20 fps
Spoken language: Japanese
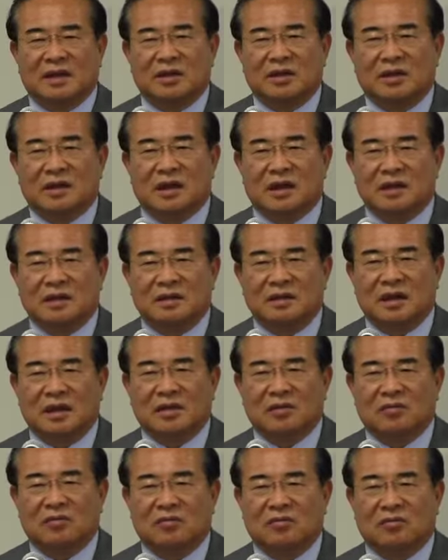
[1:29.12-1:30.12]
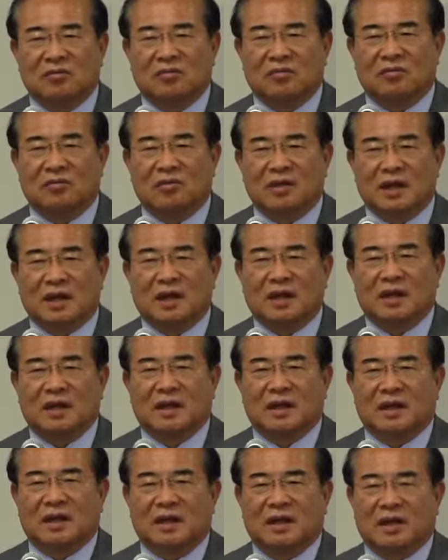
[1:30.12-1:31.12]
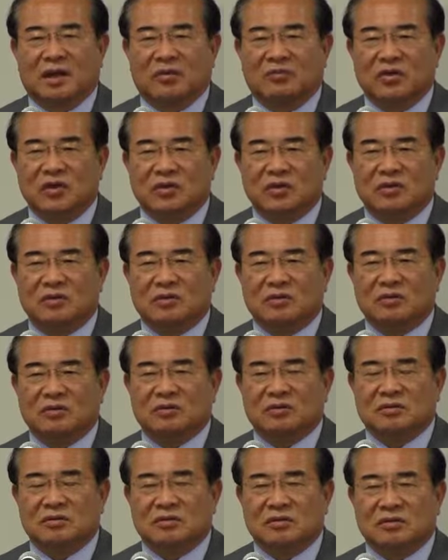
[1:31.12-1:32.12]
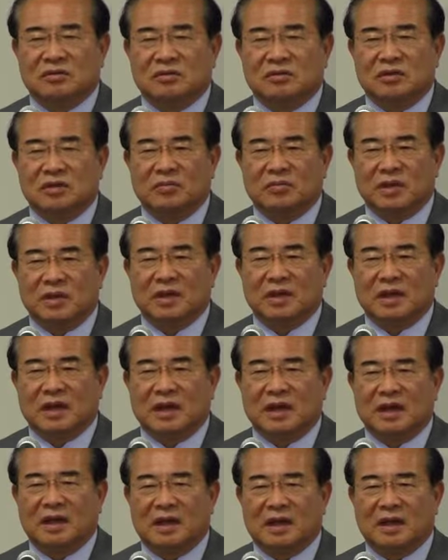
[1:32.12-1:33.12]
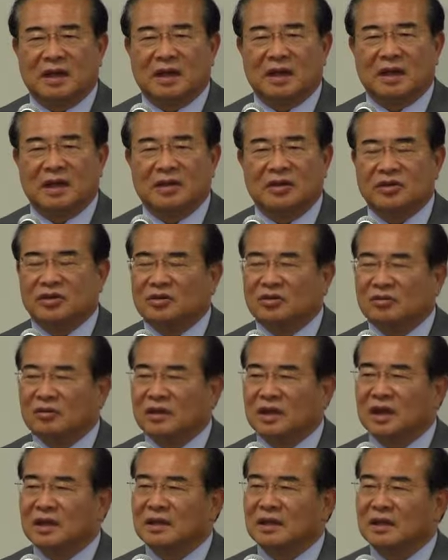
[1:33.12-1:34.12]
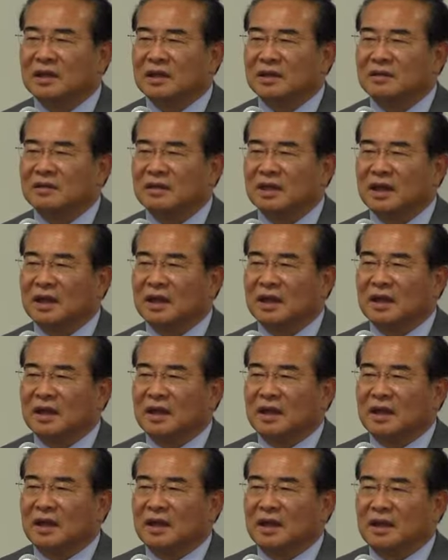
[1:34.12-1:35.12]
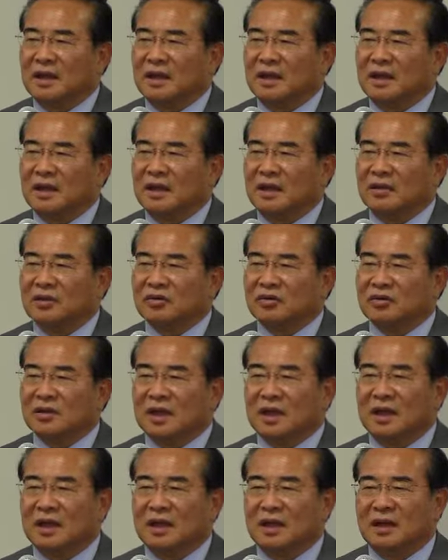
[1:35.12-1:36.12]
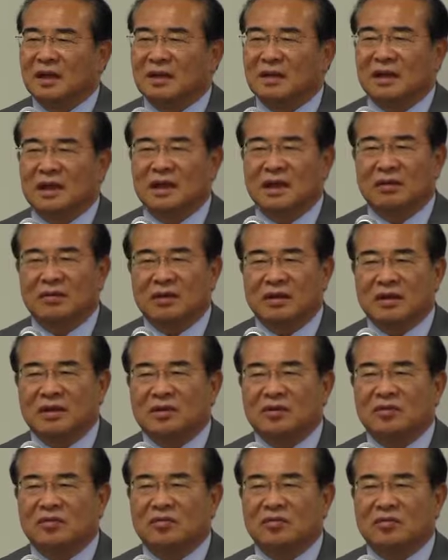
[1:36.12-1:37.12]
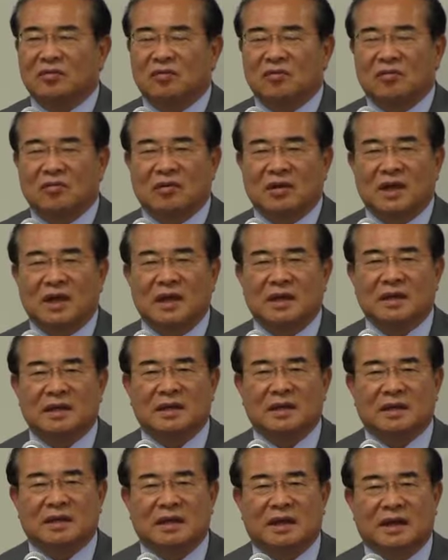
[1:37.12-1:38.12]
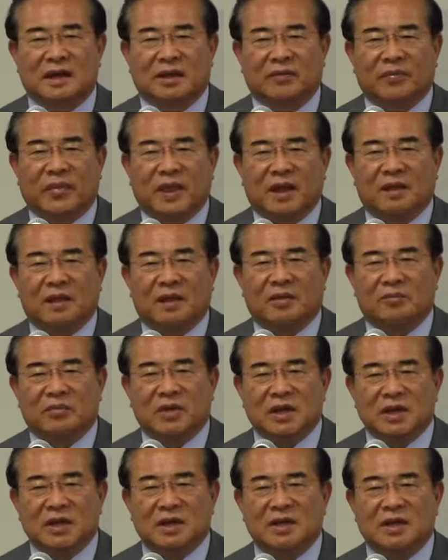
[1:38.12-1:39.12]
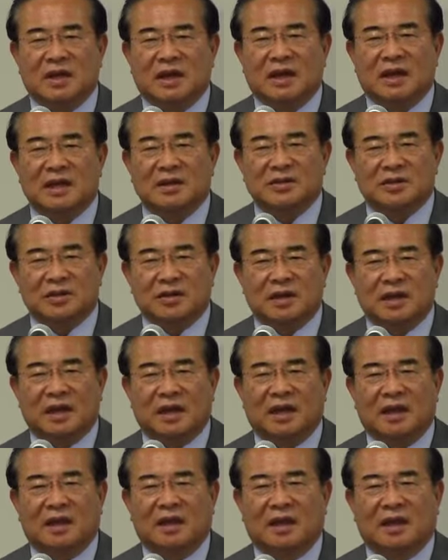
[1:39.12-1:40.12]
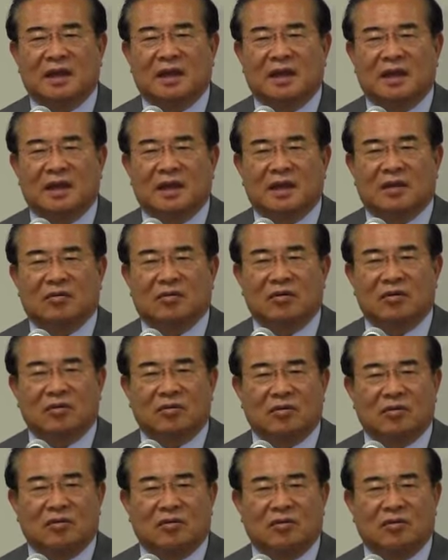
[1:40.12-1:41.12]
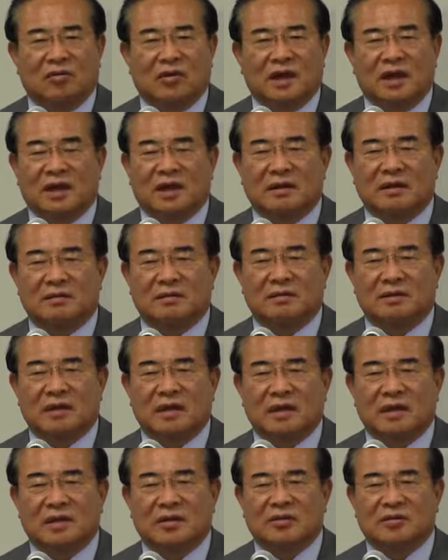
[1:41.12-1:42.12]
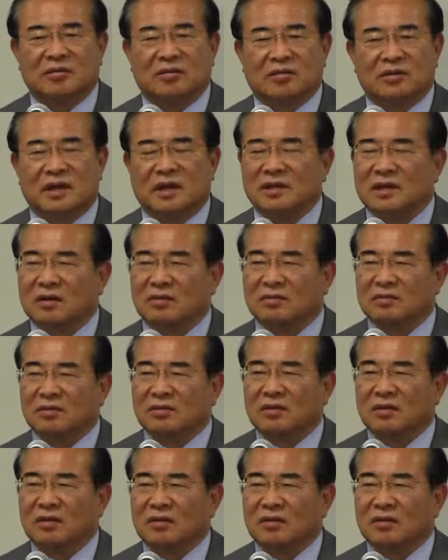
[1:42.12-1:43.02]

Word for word: 二大政党どころか民主自民が一緒になってですねそして7割以上の国会議員が民意に反してこれを可決成立をさせる